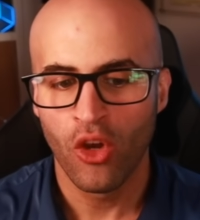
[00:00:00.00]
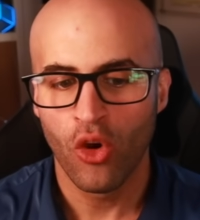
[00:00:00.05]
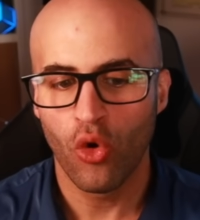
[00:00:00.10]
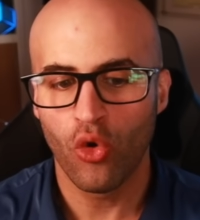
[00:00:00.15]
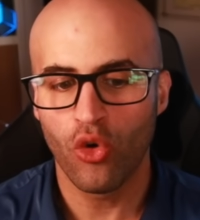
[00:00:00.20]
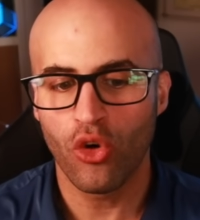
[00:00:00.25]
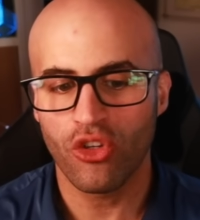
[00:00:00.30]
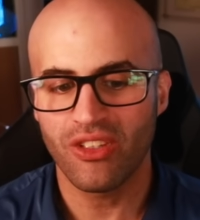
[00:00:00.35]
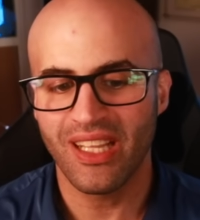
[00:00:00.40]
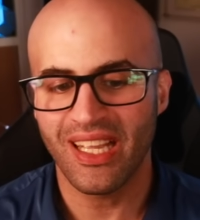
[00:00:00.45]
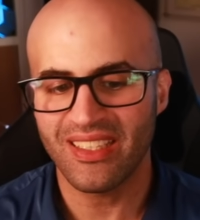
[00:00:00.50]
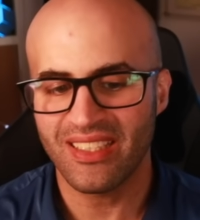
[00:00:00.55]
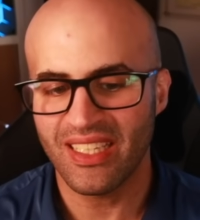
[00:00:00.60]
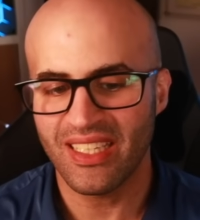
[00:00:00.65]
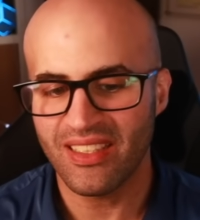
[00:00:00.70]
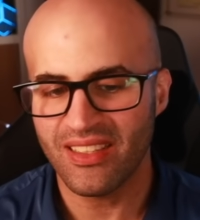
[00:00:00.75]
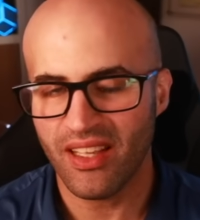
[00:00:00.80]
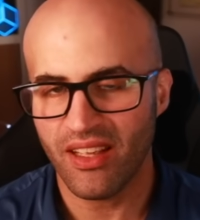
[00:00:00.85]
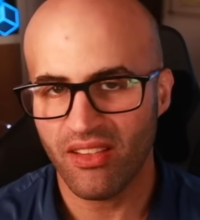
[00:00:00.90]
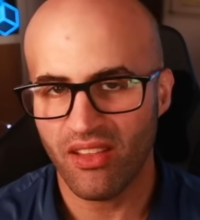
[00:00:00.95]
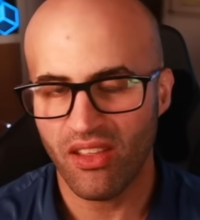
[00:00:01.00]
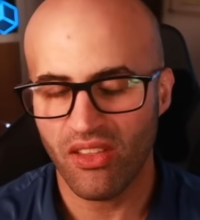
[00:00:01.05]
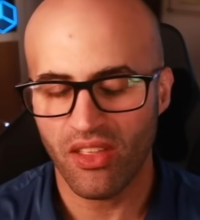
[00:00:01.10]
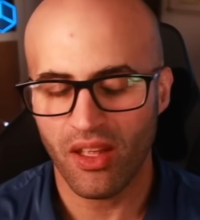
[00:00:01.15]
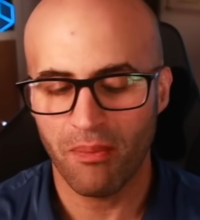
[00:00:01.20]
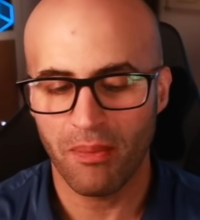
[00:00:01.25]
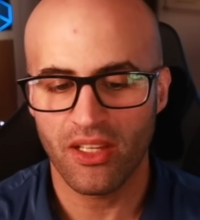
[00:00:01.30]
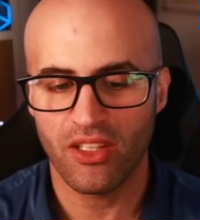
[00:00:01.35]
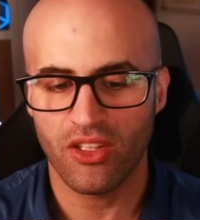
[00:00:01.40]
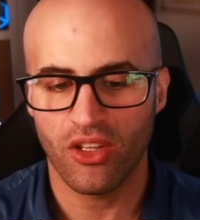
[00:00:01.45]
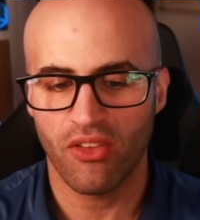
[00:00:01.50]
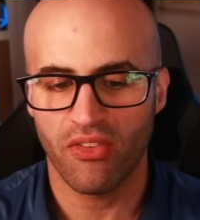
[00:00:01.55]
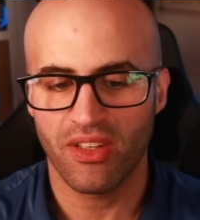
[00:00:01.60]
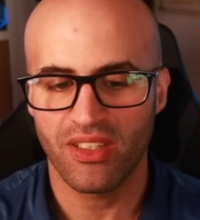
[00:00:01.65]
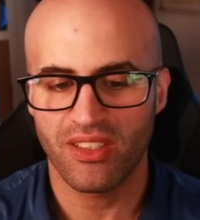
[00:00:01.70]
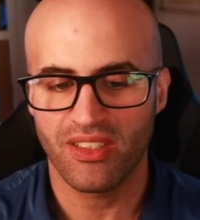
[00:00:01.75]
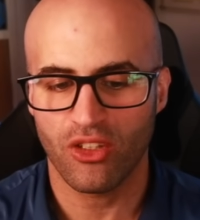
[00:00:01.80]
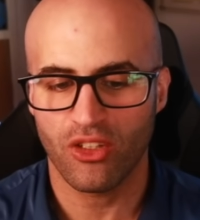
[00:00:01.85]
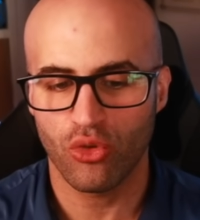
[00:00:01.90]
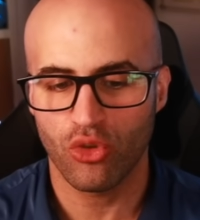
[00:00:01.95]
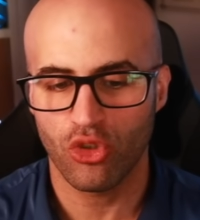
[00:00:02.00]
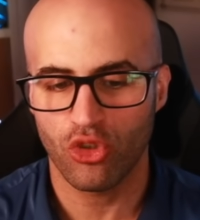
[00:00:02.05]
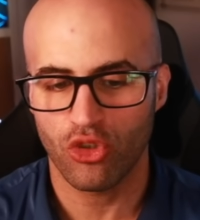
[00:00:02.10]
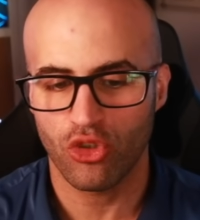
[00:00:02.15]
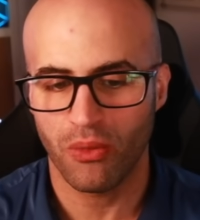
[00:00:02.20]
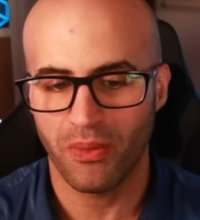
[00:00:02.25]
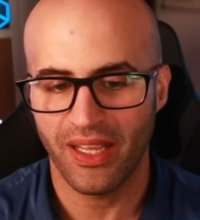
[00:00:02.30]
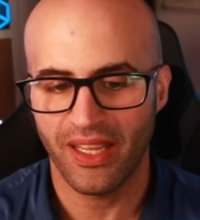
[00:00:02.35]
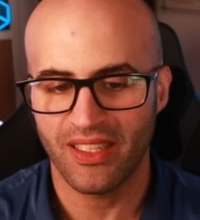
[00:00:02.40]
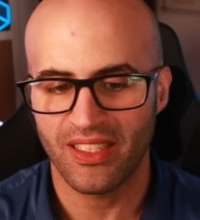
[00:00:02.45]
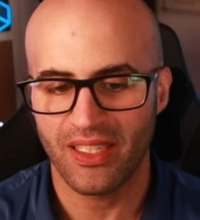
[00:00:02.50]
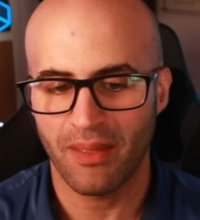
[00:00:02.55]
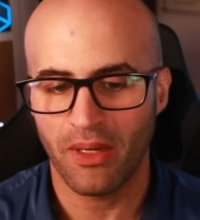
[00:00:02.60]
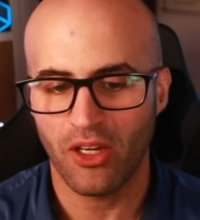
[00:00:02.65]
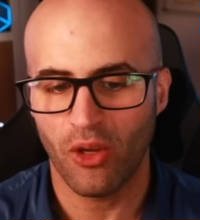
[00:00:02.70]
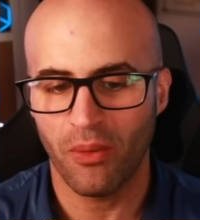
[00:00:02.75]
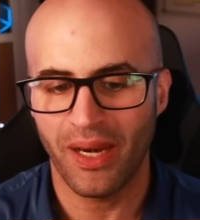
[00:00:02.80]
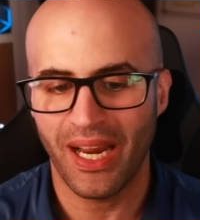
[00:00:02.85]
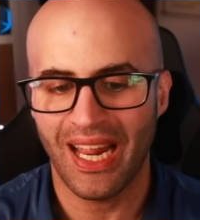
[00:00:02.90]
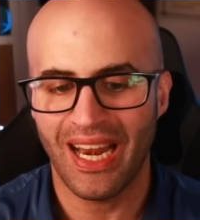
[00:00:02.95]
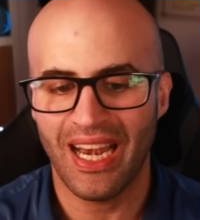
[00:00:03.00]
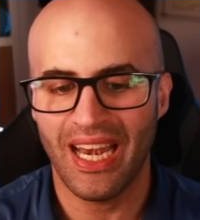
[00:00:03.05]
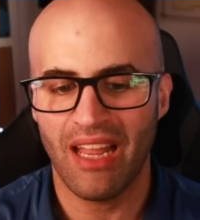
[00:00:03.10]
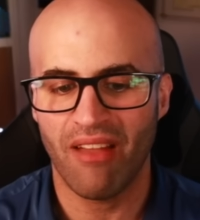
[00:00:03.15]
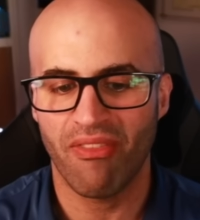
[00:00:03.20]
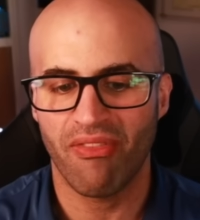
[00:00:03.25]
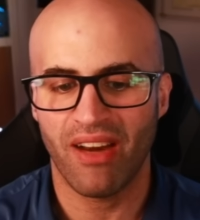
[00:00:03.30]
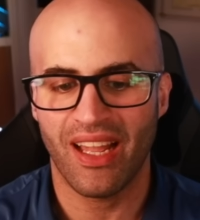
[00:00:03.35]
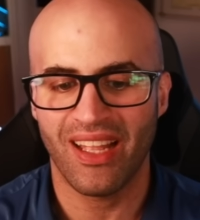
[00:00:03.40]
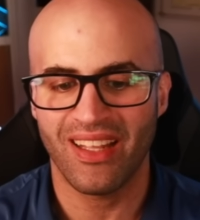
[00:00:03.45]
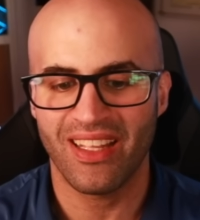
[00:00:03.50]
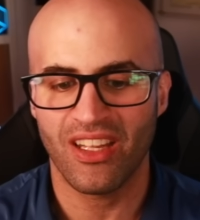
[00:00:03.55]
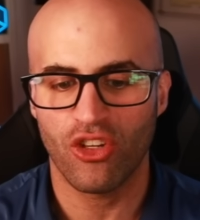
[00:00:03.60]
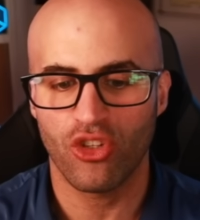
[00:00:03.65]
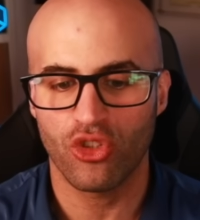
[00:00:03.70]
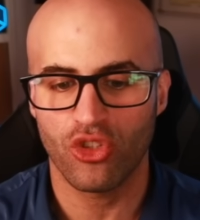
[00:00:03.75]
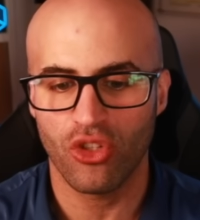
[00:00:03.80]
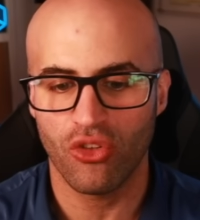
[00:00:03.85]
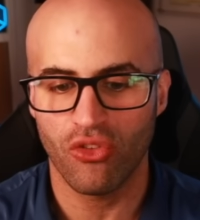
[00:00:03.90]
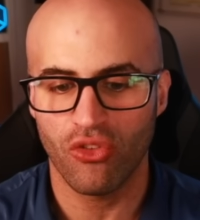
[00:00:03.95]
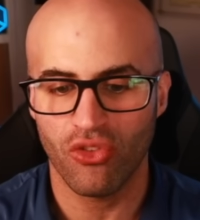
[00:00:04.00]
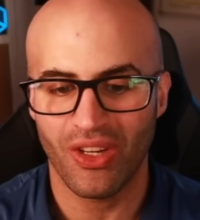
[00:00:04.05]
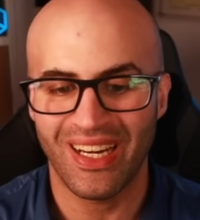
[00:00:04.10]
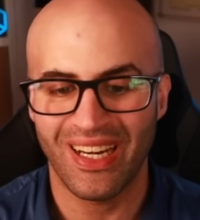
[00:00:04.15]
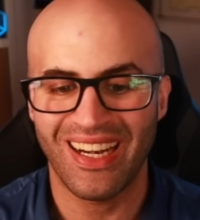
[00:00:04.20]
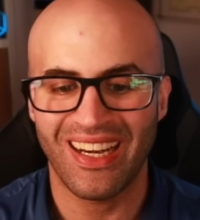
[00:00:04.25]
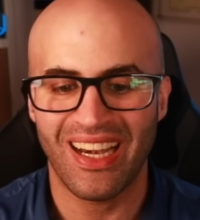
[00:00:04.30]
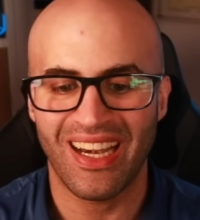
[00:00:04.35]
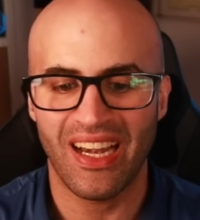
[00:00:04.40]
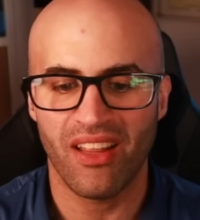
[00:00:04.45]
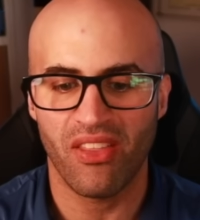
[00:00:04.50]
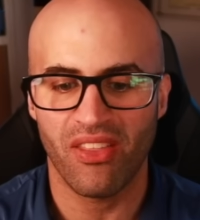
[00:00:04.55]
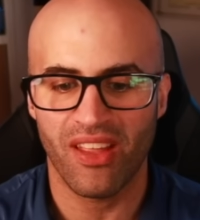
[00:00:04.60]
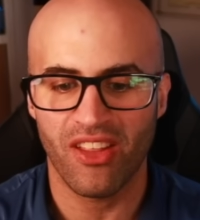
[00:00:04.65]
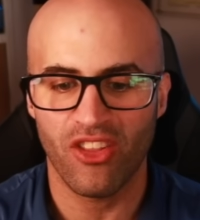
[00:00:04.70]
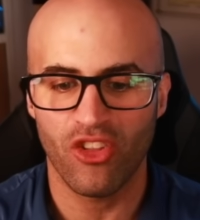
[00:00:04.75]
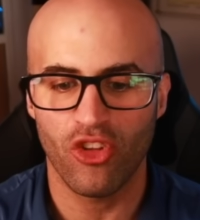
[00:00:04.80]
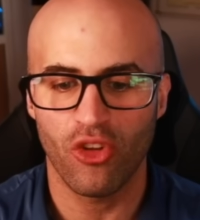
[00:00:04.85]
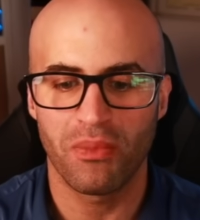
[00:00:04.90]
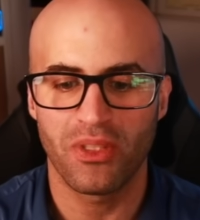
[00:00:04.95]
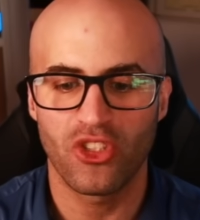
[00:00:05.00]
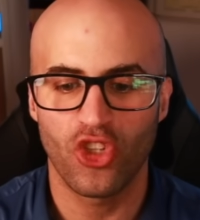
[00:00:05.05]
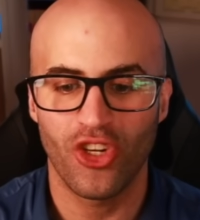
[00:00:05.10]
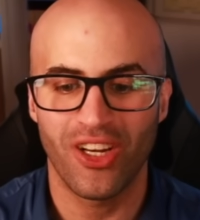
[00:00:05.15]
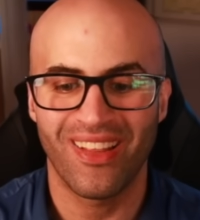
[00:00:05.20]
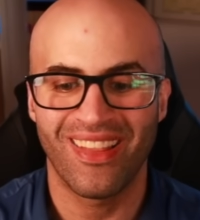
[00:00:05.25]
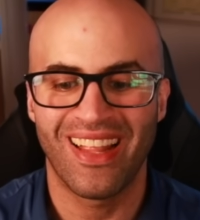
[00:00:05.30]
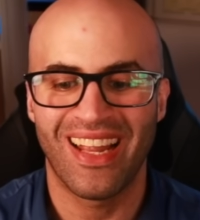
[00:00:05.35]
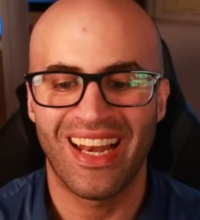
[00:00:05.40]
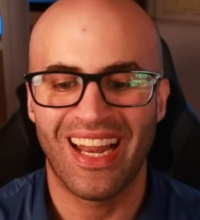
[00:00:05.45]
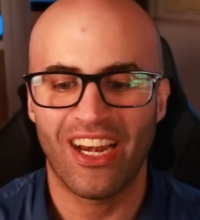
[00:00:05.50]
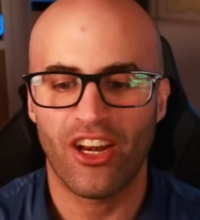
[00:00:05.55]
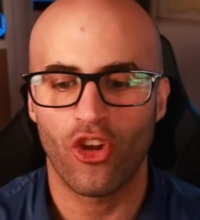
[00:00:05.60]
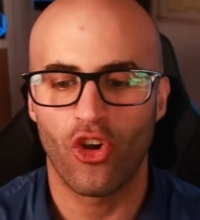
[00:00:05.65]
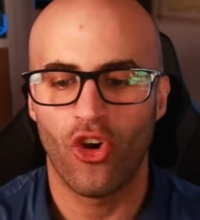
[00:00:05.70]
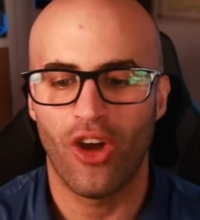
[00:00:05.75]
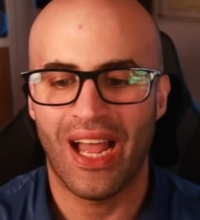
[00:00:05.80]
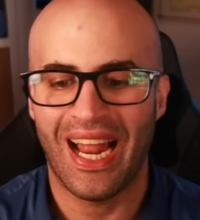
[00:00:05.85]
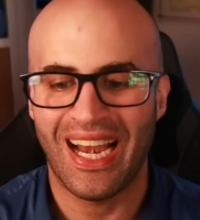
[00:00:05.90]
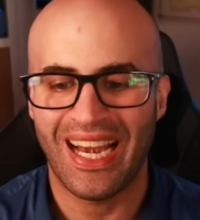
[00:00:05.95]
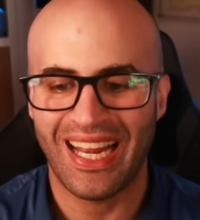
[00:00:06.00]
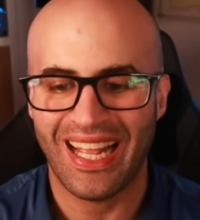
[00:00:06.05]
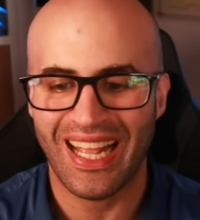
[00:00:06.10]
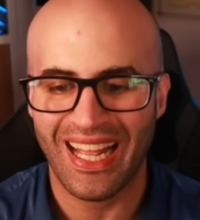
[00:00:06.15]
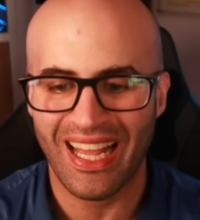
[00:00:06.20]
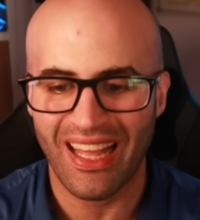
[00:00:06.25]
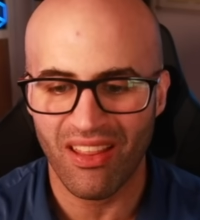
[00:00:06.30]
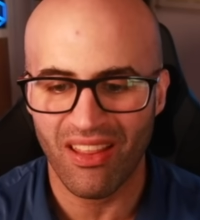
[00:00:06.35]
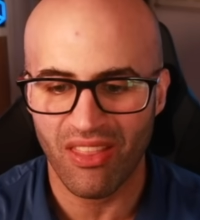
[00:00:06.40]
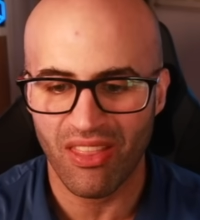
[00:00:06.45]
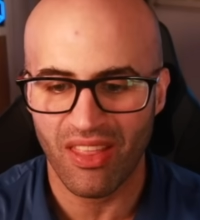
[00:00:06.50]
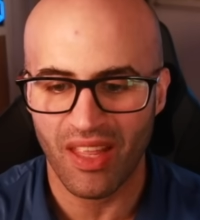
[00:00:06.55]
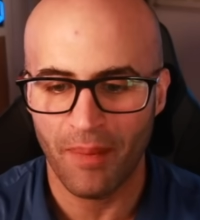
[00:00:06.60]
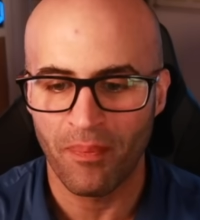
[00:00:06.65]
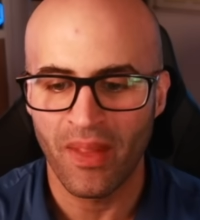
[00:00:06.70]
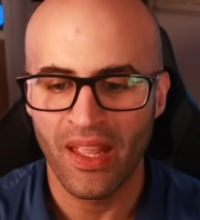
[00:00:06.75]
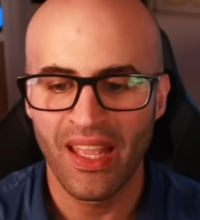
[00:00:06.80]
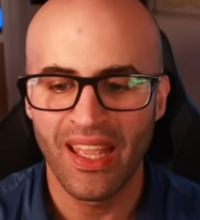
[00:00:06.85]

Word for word: Unos días antes, dice el ministro de Defensa ruso sobre esta maniobra, la fragata Gorshov realizando misiones de largo alcance